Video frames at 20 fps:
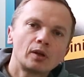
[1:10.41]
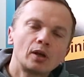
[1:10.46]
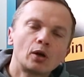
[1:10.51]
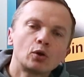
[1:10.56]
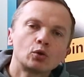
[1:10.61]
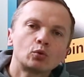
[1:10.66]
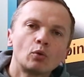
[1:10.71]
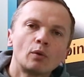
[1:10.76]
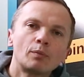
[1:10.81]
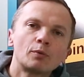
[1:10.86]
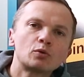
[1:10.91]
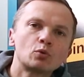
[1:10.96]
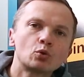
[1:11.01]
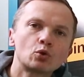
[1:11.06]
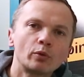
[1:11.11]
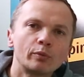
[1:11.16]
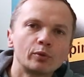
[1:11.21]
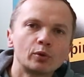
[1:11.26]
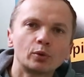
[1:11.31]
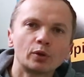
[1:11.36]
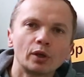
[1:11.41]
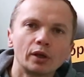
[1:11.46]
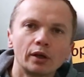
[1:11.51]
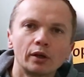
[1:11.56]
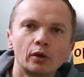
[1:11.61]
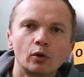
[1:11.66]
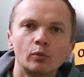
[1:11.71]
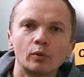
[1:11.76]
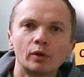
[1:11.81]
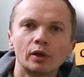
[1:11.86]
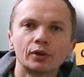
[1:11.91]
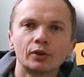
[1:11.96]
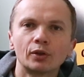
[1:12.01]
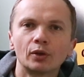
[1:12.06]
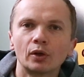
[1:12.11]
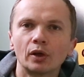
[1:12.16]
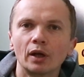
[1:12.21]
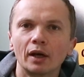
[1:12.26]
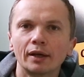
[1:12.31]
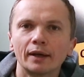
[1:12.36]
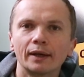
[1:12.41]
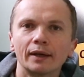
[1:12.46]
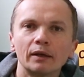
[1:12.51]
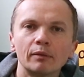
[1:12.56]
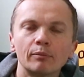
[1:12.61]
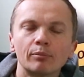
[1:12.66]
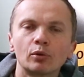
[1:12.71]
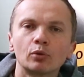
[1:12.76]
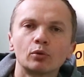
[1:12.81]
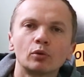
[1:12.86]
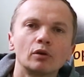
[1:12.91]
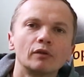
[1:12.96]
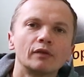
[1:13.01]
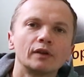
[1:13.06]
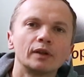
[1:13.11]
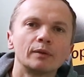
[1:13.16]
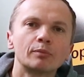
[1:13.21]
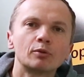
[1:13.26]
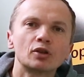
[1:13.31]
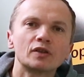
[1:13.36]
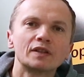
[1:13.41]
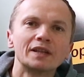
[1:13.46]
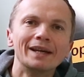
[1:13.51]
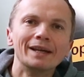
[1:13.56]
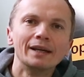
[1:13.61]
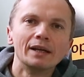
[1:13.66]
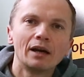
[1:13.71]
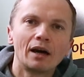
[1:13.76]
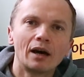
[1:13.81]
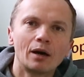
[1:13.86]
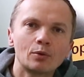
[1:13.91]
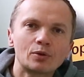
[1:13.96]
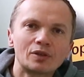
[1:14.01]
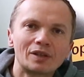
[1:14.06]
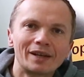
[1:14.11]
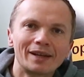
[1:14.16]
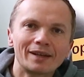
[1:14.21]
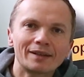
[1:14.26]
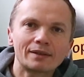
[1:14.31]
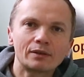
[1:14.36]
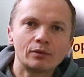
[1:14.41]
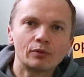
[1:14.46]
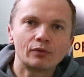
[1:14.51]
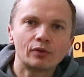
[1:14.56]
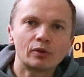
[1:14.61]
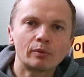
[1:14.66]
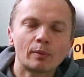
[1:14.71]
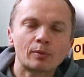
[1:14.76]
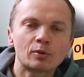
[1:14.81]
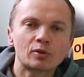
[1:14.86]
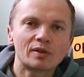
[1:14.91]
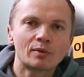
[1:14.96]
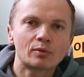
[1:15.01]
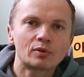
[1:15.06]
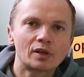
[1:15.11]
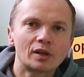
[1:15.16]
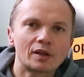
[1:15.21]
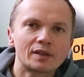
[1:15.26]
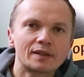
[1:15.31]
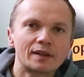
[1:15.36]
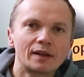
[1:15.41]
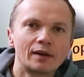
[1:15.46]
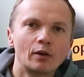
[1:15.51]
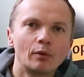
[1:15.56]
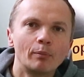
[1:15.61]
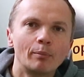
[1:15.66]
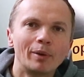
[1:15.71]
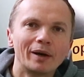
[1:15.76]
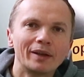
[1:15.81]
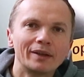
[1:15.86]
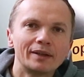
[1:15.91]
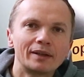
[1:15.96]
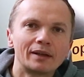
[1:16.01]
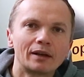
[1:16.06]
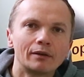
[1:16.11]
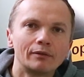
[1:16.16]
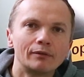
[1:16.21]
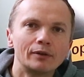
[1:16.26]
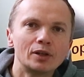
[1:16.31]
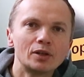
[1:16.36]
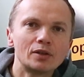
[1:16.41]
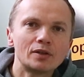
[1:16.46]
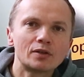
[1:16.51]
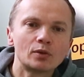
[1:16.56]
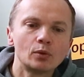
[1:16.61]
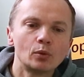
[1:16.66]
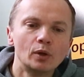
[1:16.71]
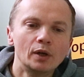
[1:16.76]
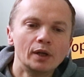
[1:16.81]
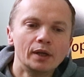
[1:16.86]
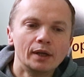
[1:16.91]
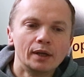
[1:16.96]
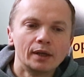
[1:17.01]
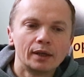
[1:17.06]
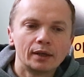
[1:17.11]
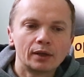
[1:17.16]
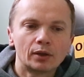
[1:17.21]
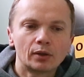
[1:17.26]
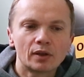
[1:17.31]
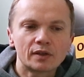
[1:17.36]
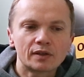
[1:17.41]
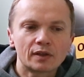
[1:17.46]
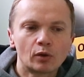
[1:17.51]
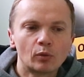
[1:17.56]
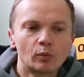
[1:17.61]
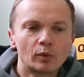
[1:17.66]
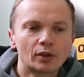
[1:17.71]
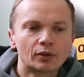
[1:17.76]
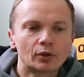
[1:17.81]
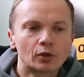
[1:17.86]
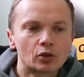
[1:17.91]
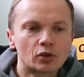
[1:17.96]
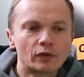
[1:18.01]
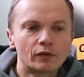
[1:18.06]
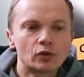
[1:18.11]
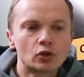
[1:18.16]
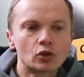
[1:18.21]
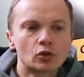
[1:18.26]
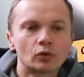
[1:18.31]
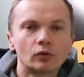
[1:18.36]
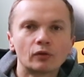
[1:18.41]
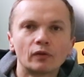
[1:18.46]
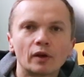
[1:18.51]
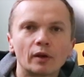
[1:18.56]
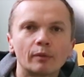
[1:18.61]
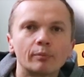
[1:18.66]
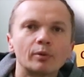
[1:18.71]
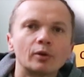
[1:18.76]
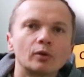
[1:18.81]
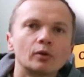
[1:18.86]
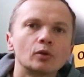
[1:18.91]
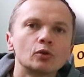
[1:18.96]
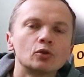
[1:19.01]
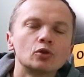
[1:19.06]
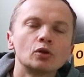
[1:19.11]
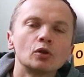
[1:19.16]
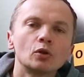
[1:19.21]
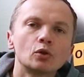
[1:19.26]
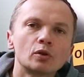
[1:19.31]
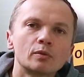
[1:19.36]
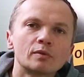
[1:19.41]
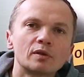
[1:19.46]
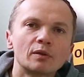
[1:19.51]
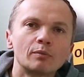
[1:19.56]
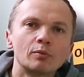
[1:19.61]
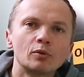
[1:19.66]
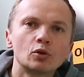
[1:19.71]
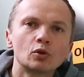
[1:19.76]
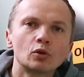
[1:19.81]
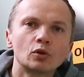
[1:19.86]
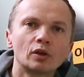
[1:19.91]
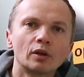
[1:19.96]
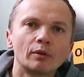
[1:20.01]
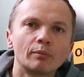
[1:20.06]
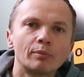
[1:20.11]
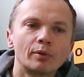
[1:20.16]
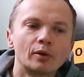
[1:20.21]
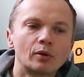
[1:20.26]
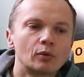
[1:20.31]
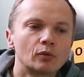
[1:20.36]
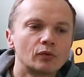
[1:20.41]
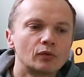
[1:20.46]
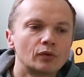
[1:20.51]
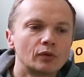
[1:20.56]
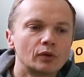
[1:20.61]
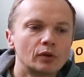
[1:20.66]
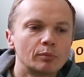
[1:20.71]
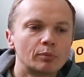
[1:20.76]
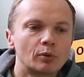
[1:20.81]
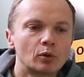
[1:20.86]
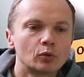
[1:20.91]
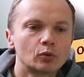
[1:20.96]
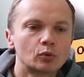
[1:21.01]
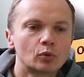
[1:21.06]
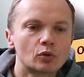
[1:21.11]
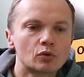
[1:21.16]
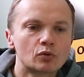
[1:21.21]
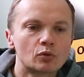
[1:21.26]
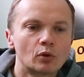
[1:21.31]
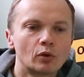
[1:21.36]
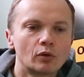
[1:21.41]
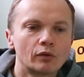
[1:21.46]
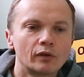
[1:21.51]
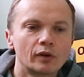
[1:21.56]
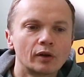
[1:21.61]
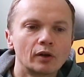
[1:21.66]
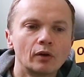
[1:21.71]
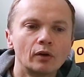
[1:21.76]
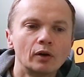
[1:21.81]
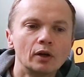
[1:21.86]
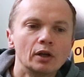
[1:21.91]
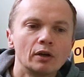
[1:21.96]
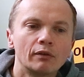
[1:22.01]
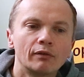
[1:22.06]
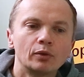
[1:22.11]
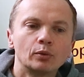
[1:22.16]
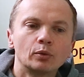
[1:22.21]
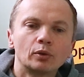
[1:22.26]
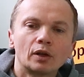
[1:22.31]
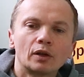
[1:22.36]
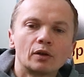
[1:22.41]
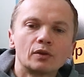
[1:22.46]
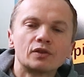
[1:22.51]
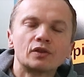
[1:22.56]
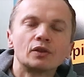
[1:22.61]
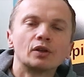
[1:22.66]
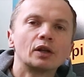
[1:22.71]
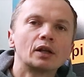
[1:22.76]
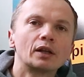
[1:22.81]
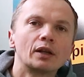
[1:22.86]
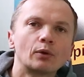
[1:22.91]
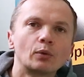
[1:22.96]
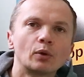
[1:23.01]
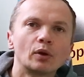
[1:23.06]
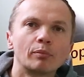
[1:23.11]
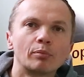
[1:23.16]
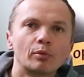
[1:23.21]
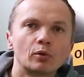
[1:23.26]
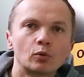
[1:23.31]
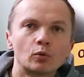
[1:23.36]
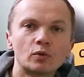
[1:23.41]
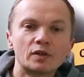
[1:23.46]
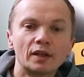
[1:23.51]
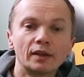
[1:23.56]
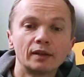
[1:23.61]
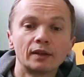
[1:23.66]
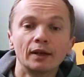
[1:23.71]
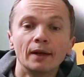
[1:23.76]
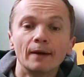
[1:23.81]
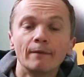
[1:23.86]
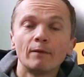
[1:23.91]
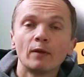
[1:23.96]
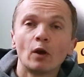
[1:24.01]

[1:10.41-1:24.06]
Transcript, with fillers: Jako tło posłużą mi tutaj akumulatory AGM produkowane przez austriacką firmę, przez austriackiego Banera w Lincu i to jest akumulator 92 Ah, 850 A prądu rozruchowego według tego, co deklaruje producent.